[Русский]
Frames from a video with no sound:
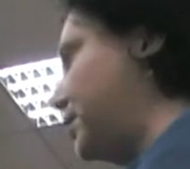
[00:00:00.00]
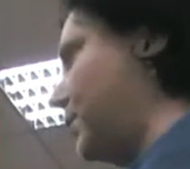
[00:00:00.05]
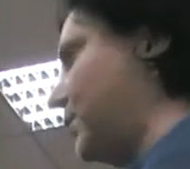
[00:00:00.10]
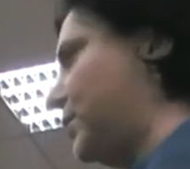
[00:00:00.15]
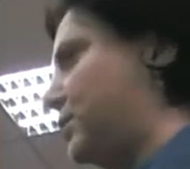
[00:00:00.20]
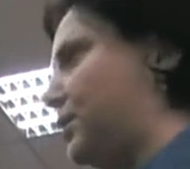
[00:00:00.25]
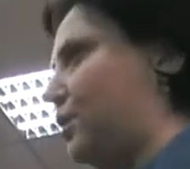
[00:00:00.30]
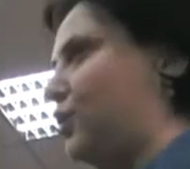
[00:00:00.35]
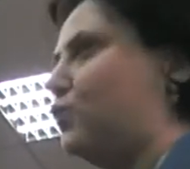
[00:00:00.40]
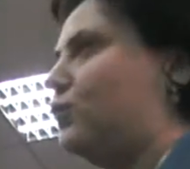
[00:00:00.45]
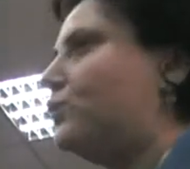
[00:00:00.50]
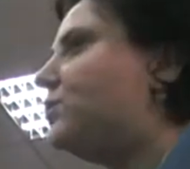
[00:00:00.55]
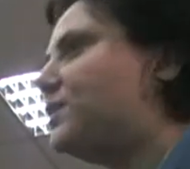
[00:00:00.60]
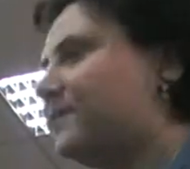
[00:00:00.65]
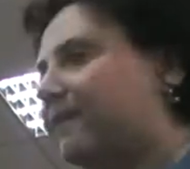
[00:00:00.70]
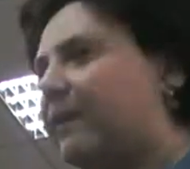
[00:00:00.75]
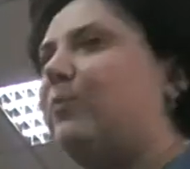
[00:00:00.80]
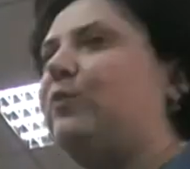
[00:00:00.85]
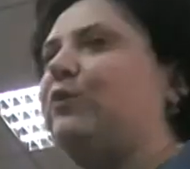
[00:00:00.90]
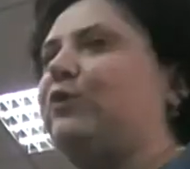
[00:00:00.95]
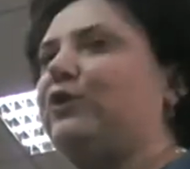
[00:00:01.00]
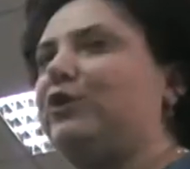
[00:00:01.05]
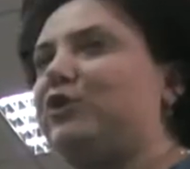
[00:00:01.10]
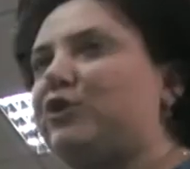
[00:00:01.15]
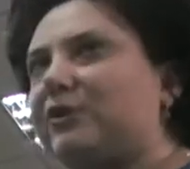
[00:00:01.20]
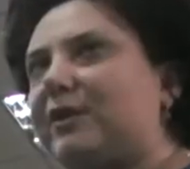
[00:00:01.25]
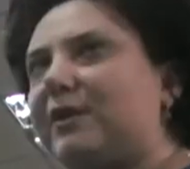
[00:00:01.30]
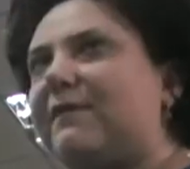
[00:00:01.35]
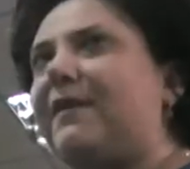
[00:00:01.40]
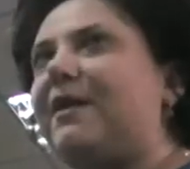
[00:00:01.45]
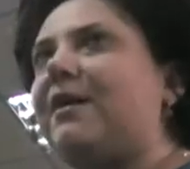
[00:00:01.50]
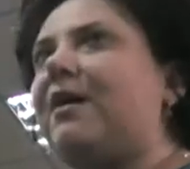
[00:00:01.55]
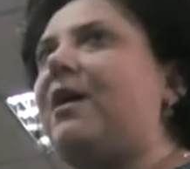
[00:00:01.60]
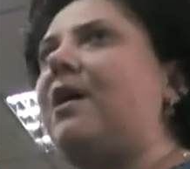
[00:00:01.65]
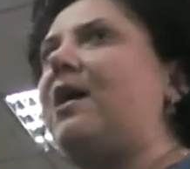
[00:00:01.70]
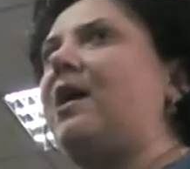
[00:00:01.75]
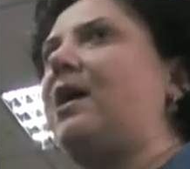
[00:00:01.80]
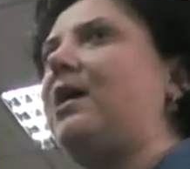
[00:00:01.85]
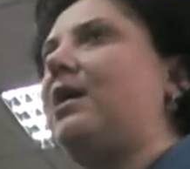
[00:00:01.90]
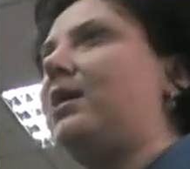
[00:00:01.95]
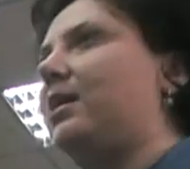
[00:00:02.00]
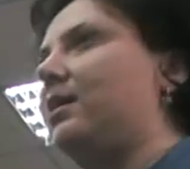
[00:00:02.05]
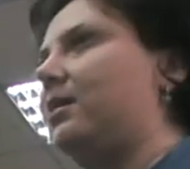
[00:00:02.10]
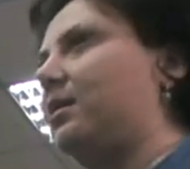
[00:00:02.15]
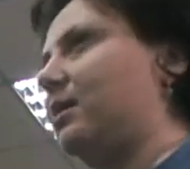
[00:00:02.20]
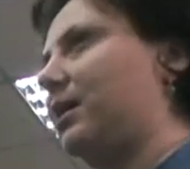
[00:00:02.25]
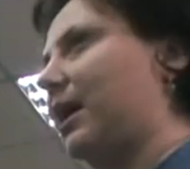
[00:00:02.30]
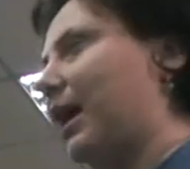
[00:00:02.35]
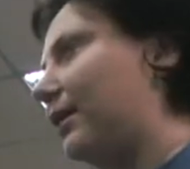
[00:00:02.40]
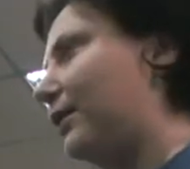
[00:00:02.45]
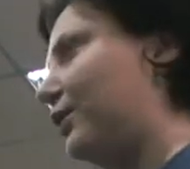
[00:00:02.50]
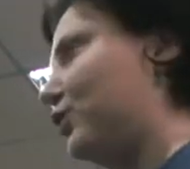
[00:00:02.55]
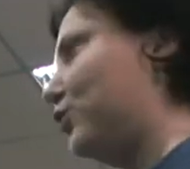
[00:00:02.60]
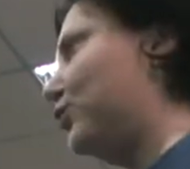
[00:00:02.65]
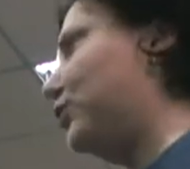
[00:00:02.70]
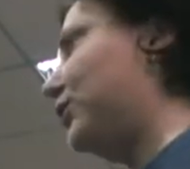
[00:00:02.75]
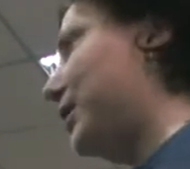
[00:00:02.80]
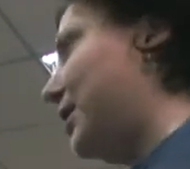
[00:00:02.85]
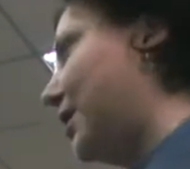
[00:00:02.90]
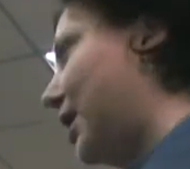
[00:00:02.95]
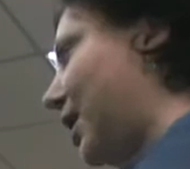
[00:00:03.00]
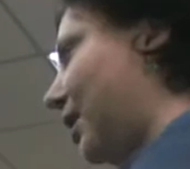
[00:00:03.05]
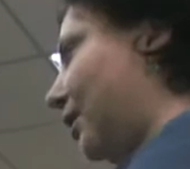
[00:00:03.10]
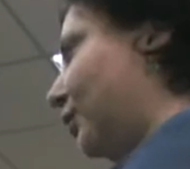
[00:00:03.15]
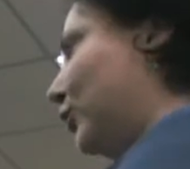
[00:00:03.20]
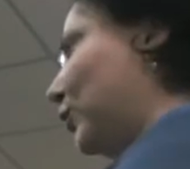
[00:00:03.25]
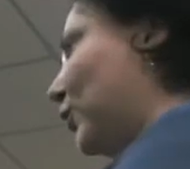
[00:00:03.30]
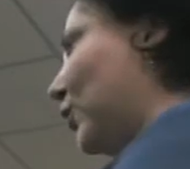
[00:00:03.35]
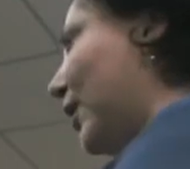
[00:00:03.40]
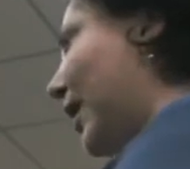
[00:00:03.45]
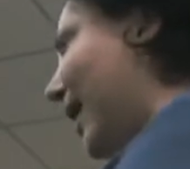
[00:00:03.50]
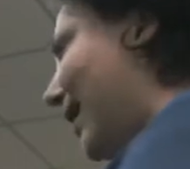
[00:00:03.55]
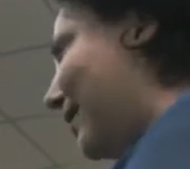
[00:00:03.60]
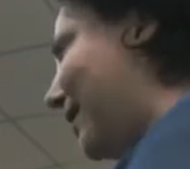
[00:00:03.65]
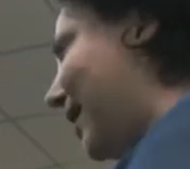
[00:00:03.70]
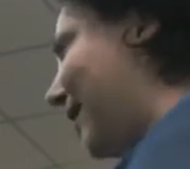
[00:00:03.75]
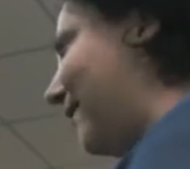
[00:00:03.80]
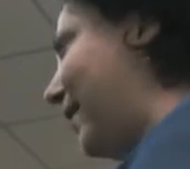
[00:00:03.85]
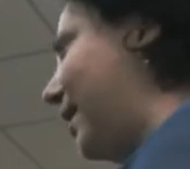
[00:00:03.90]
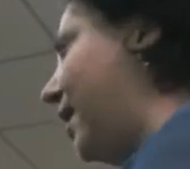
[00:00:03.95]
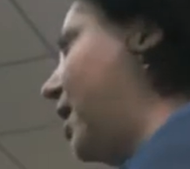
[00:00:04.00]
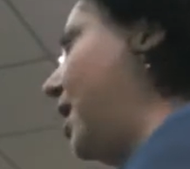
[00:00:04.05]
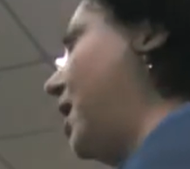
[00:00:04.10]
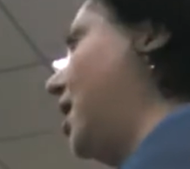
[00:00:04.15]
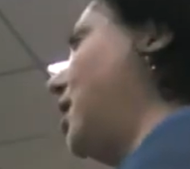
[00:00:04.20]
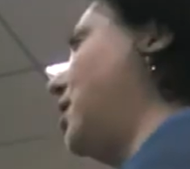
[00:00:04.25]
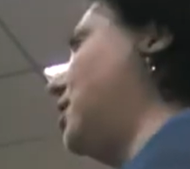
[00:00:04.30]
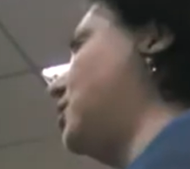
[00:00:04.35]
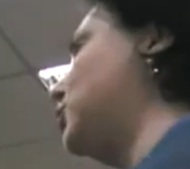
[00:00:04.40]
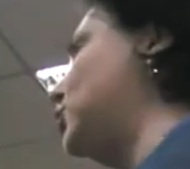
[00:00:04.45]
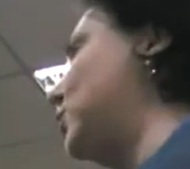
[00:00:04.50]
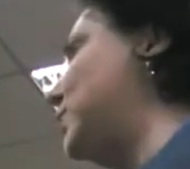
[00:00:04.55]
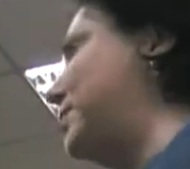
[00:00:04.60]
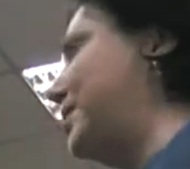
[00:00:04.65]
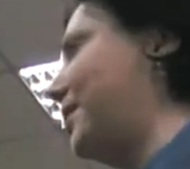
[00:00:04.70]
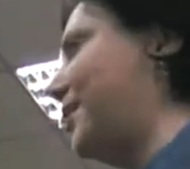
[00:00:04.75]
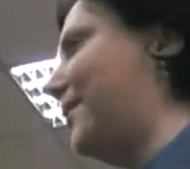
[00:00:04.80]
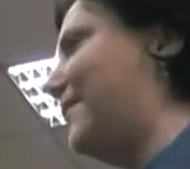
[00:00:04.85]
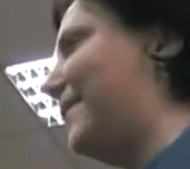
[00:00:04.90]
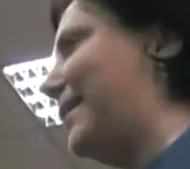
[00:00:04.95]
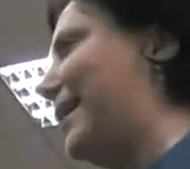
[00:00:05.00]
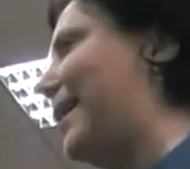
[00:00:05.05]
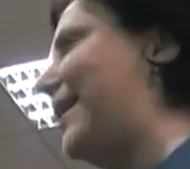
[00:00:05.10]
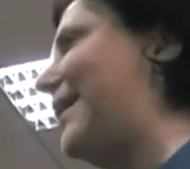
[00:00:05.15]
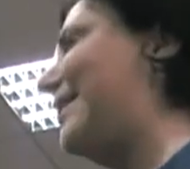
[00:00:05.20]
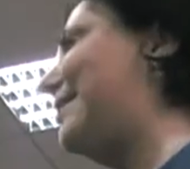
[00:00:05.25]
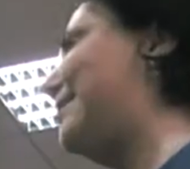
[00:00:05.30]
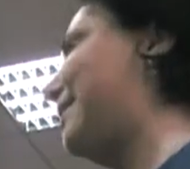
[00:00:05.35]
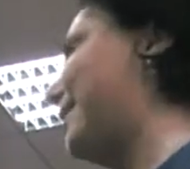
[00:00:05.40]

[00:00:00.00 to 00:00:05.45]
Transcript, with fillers: объясняли, что он свободный человек, э, как-то же он доехал до Харькова, а, собственно говоря, это